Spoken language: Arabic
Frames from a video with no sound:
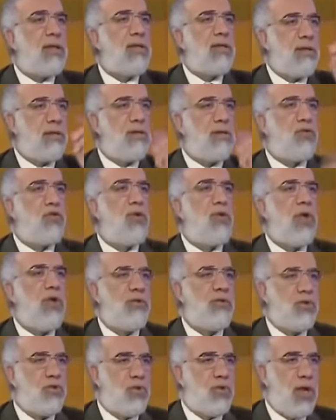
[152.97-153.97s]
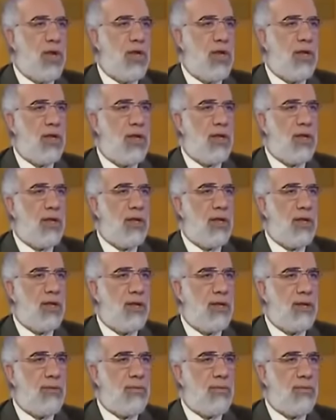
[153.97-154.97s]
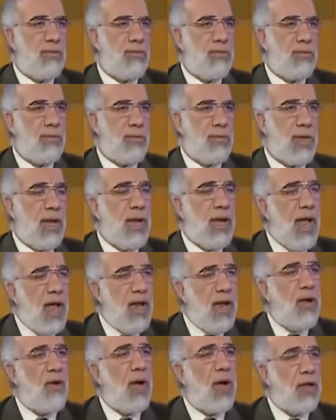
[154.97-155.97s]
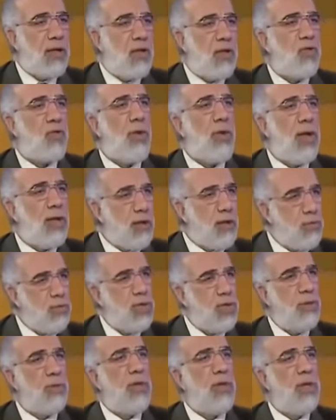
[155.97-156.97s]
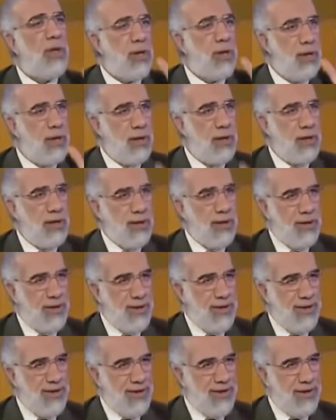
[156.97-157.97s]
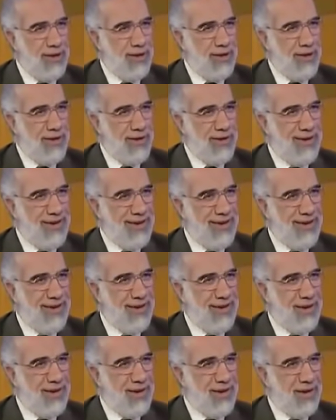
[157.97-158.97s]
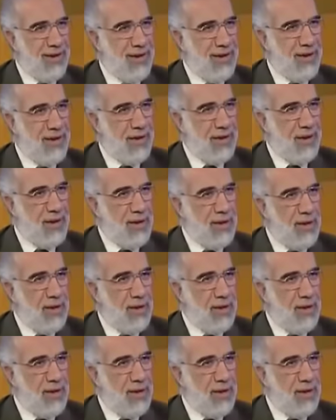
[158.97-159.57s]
انت سئل نفس السؤال ده قال انا احدثكم عن المسلمين سبحان ال الذي